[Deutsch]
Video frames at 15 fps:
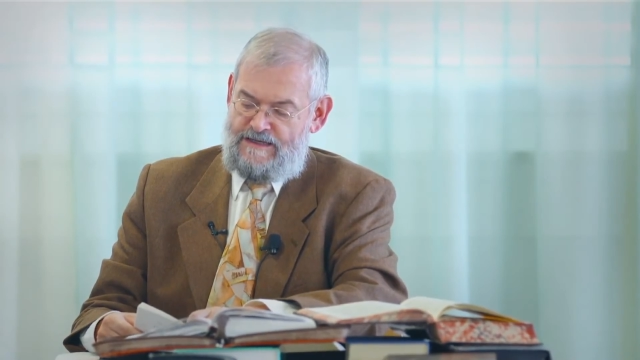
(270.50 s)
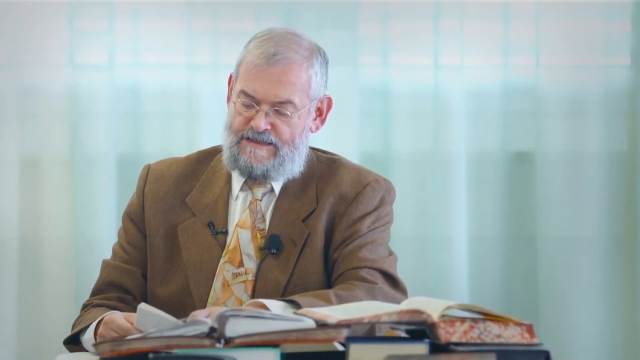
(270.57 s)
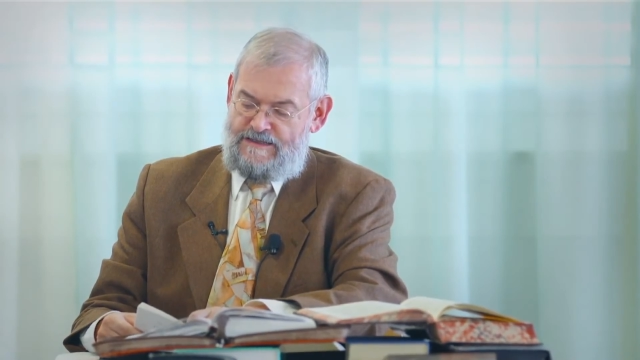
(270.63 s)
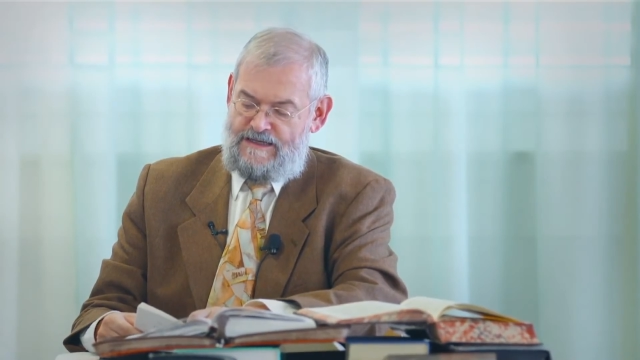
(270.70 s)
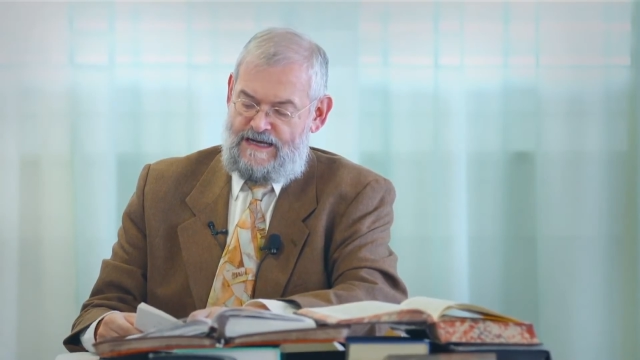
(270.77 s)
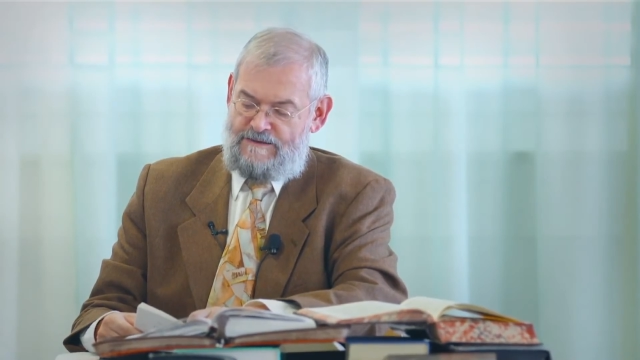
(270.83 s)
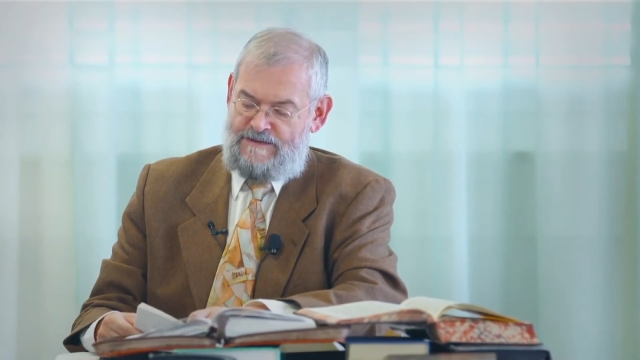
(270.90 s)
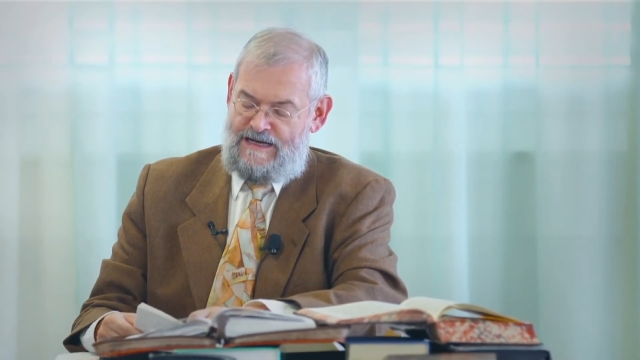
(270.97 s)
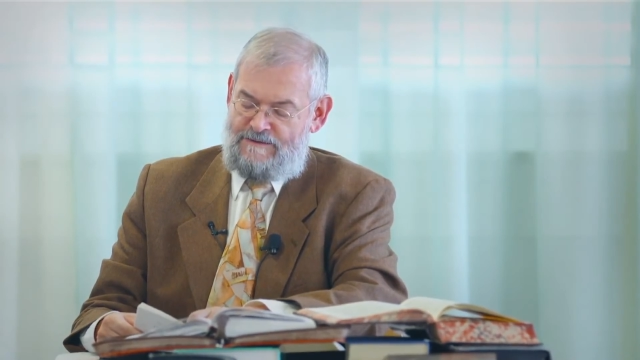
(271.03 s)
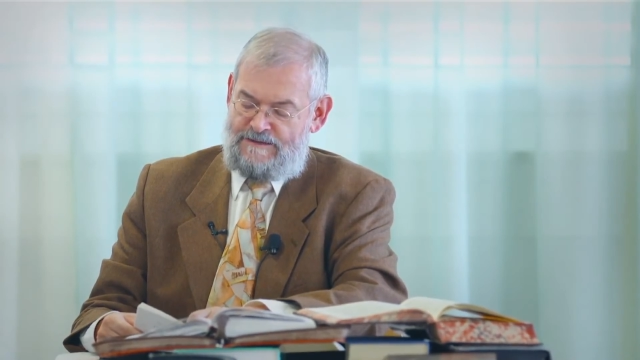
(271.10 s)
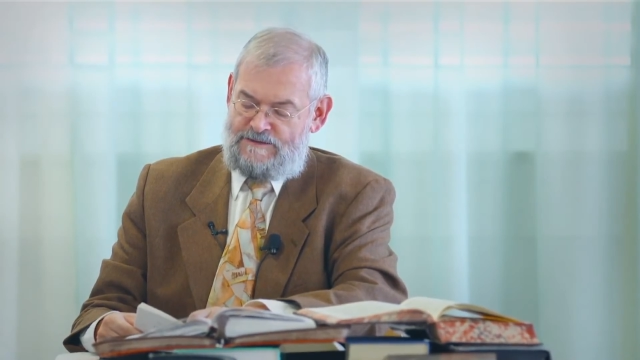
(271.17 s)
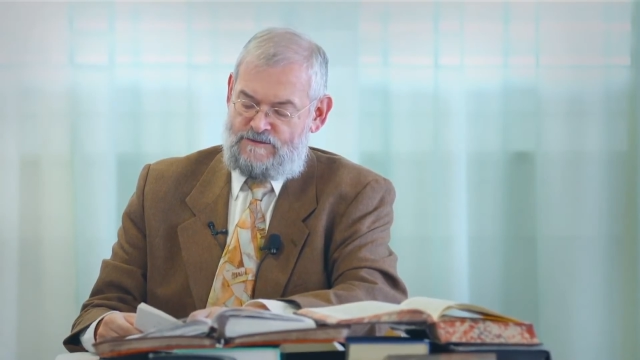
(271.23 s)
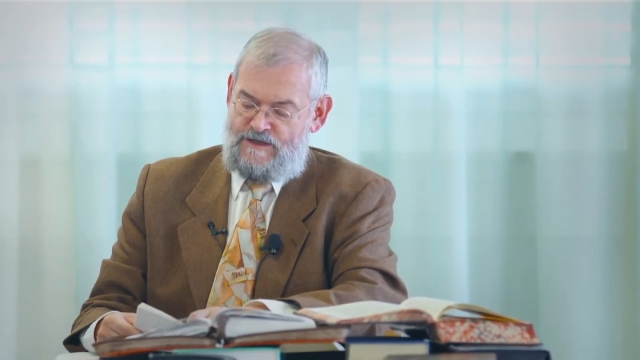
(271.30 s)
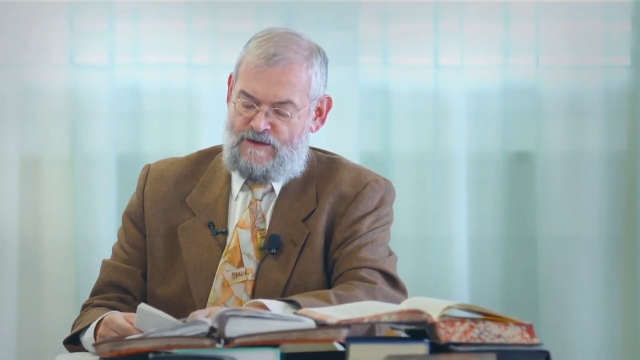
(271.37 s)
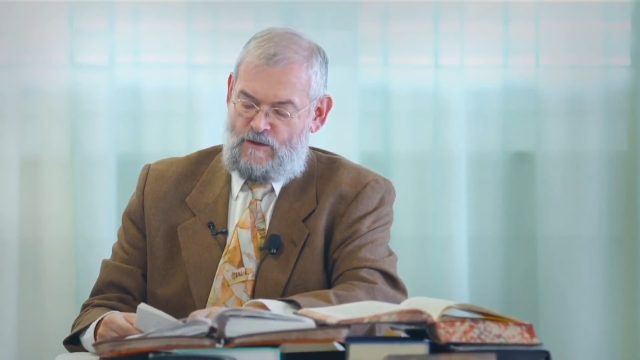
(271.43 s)
kam
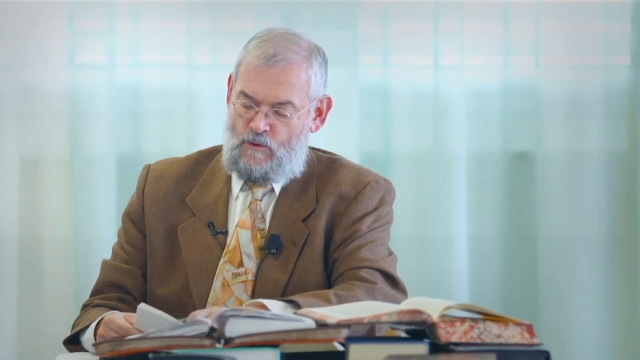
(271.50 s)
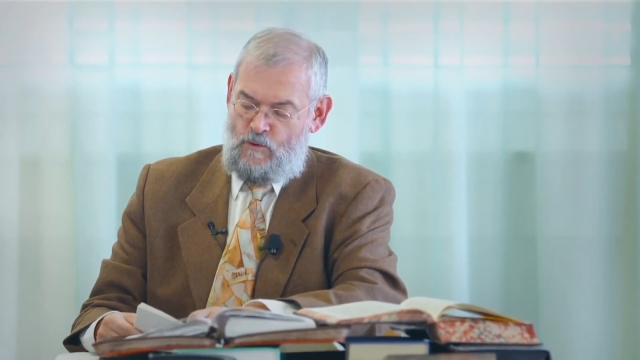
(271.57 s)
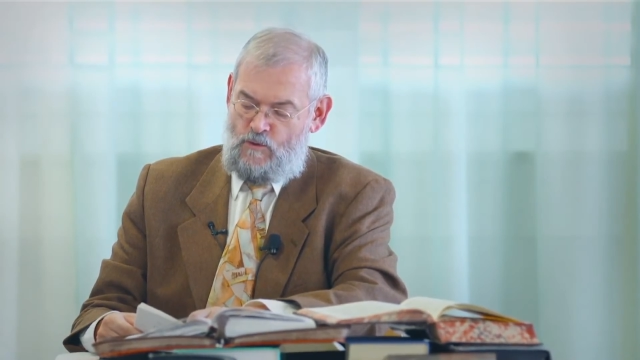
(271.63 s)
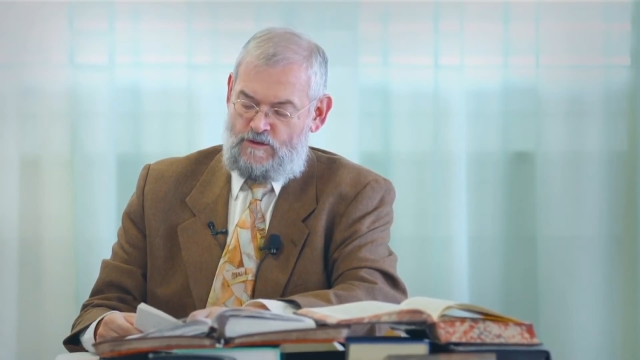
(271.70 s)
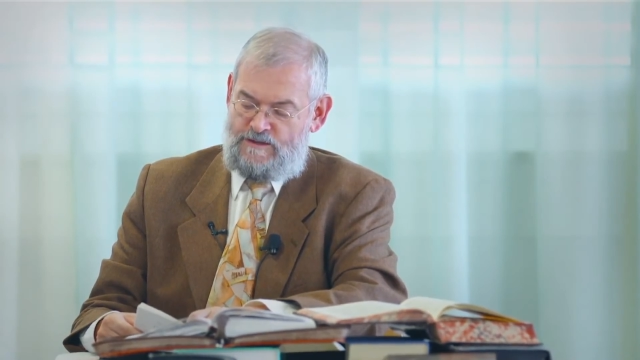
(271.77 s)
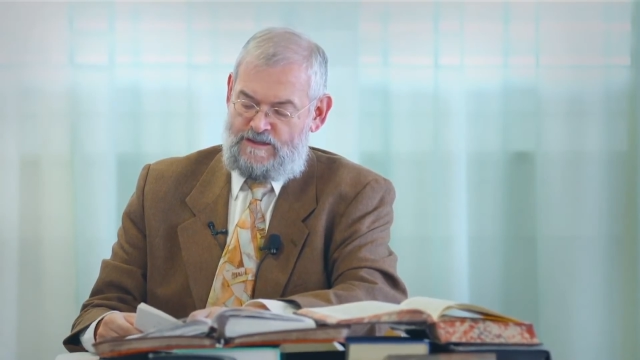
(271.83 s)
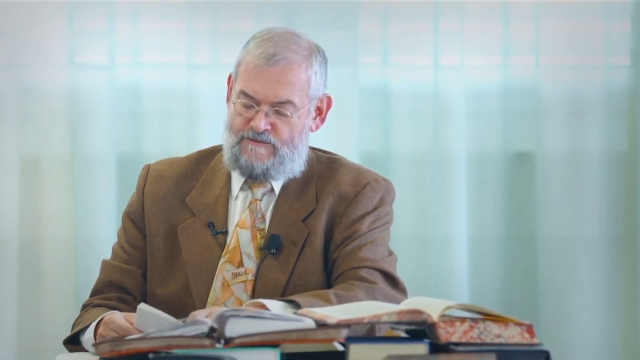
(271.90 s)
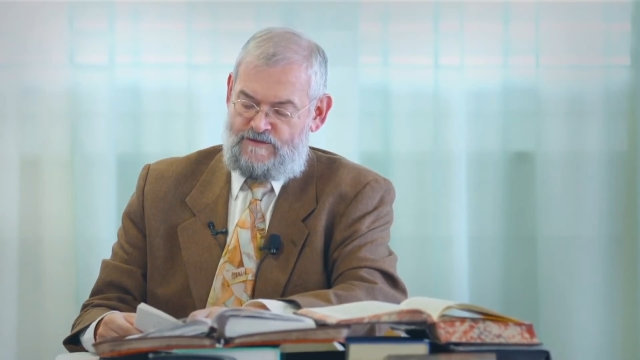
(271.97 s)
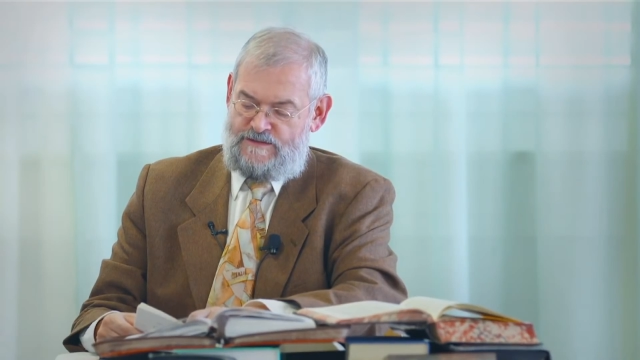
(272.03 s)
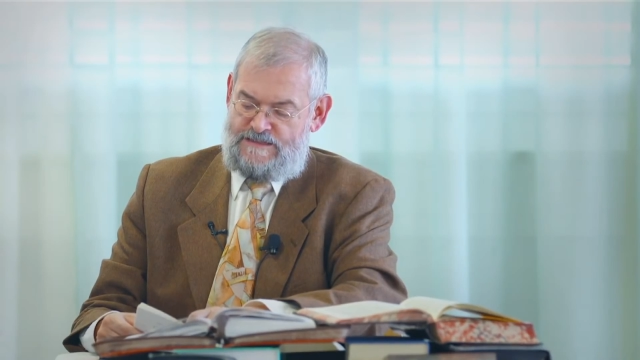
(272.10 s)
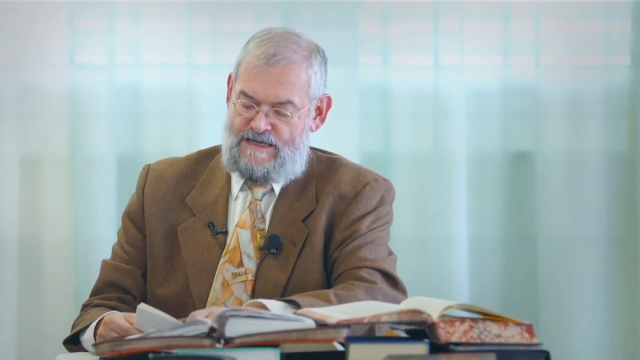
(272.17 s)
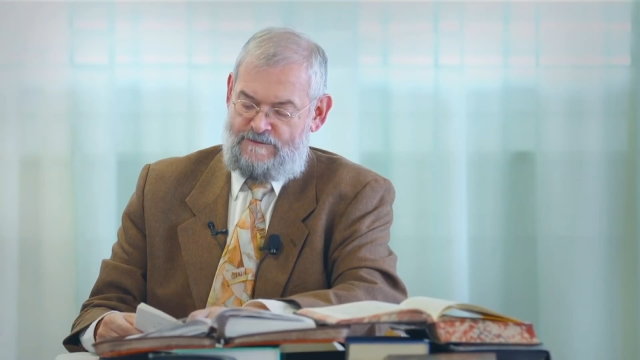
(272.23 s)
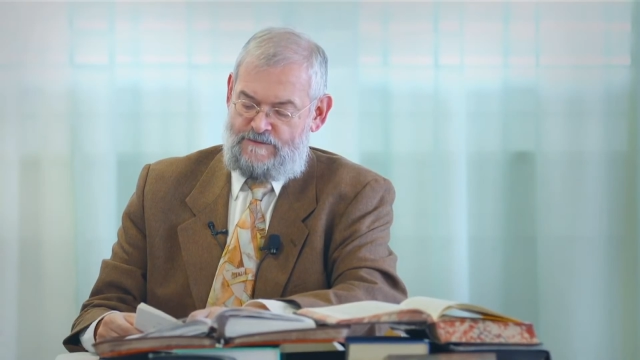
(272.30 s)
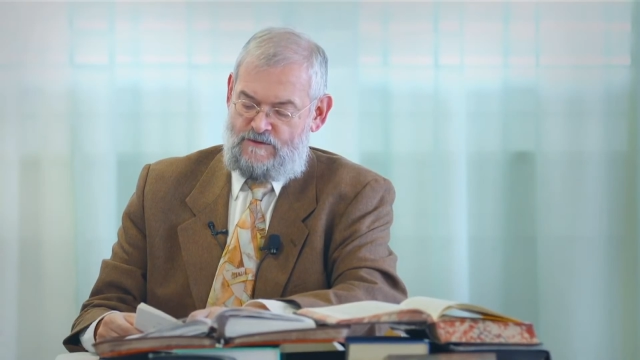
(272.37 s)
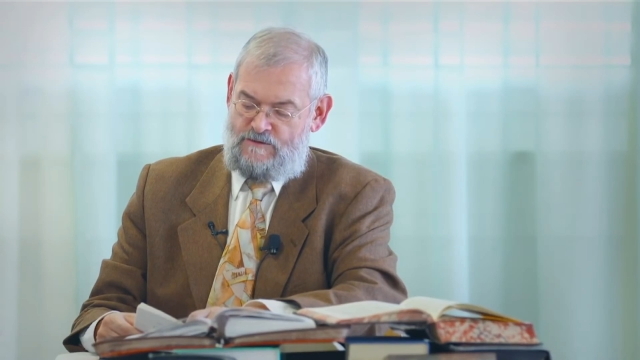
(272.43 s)
aber zu den Ohren der
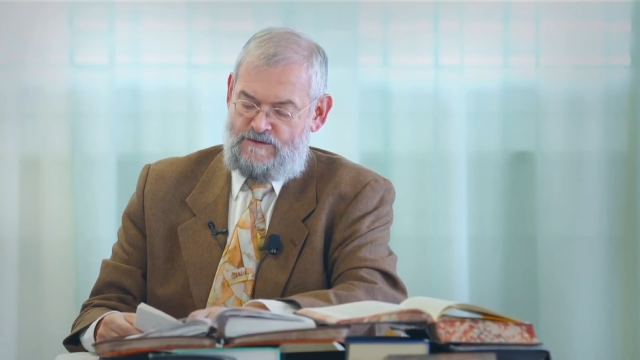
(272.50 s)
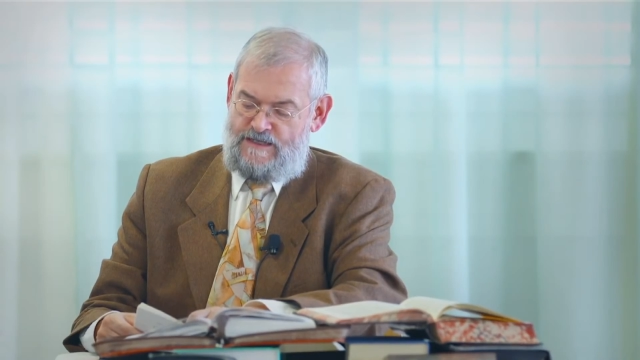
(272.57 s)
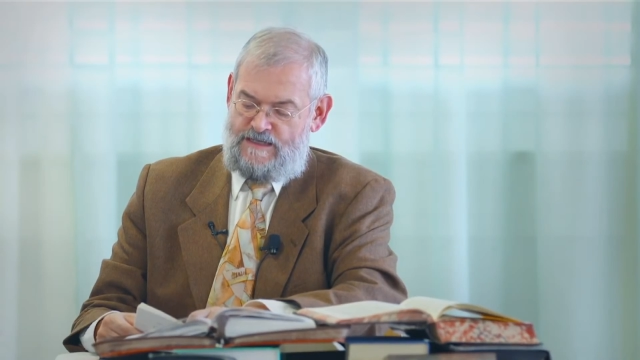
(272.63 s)
Versammlung,